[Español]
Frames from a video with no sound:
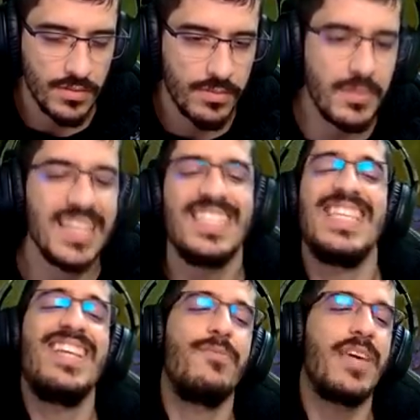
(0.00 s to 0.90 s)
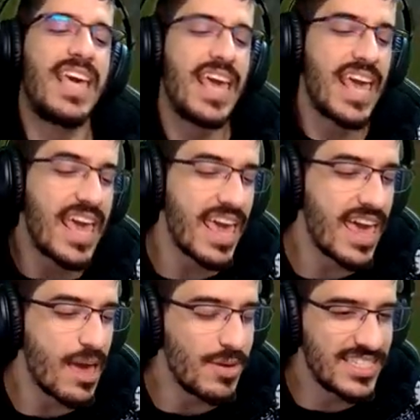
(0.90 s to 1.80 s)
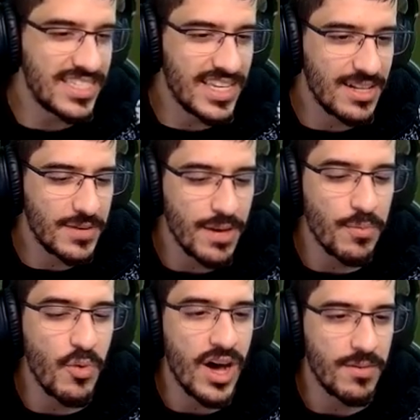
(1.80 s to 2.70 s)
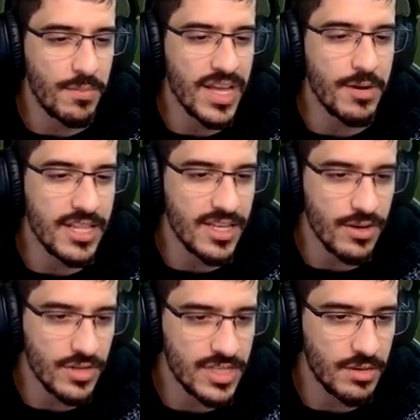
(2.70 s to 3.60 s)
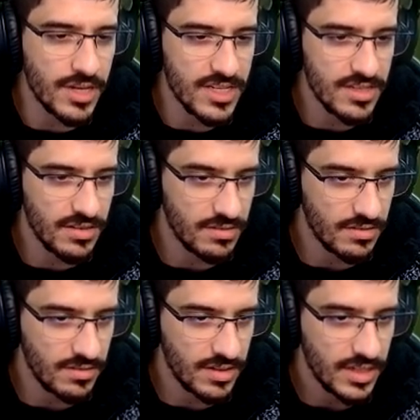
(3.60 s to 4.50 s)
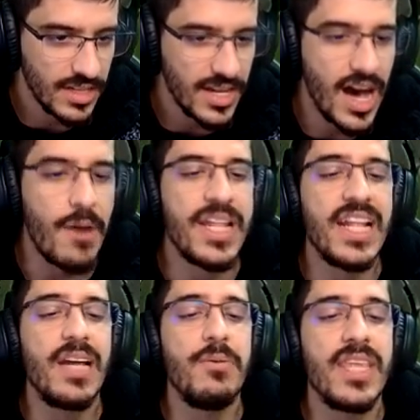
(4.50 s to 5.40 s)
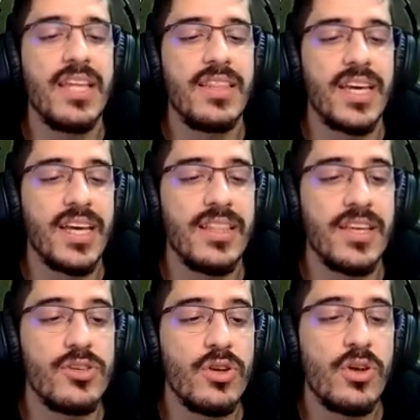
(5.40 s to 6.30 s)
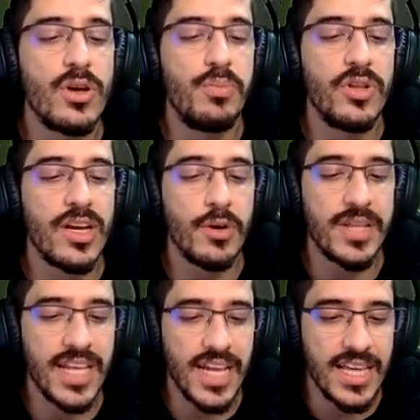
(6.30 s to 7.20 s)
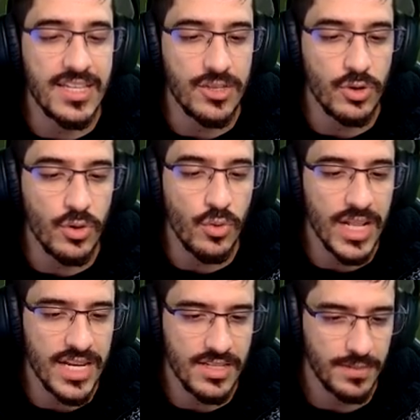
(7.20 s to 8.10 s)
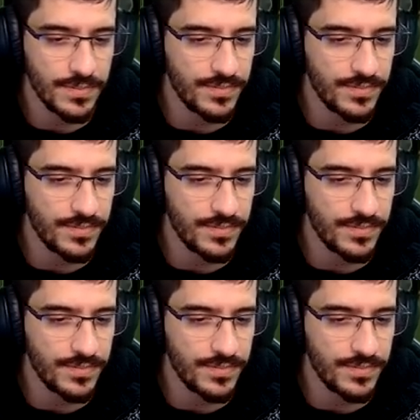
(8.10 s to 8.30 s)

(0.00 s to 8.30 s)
¡Me sirve! ¡Me sirve! Buah, vaya baiteo, ¿eh, chavales? A ver, era evidente, gente Yo lo que os puedo recomendar ahí, si sois junglas